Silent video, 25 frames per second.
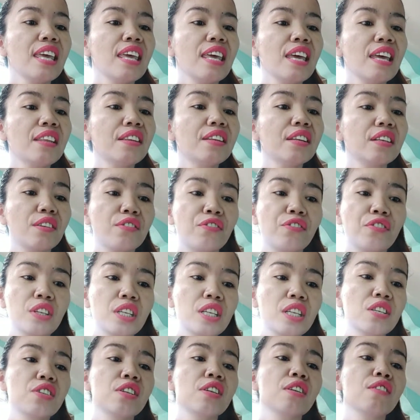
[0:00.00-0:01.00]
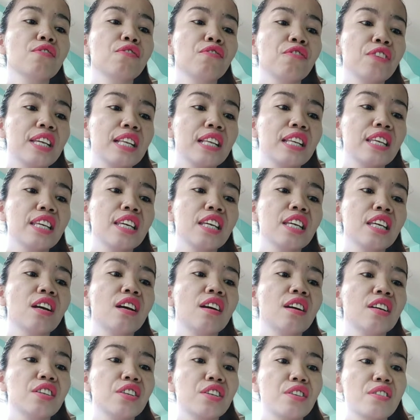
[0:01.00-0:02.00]
and refreshing feeling
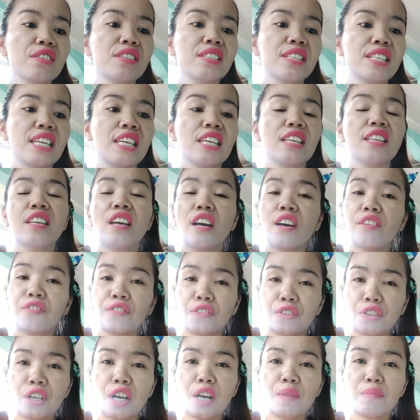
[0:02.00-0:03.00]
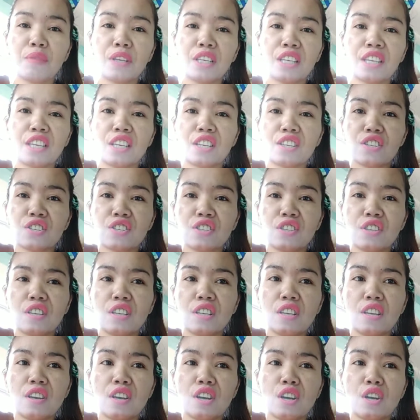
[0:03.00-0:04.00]
on your skin after
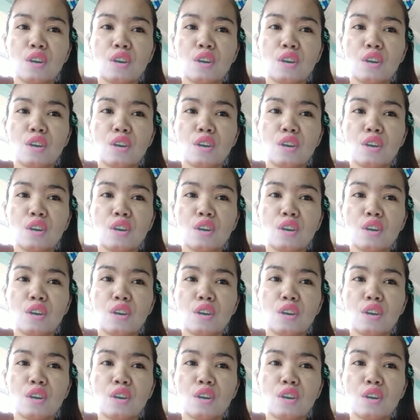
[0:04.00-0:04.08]
application.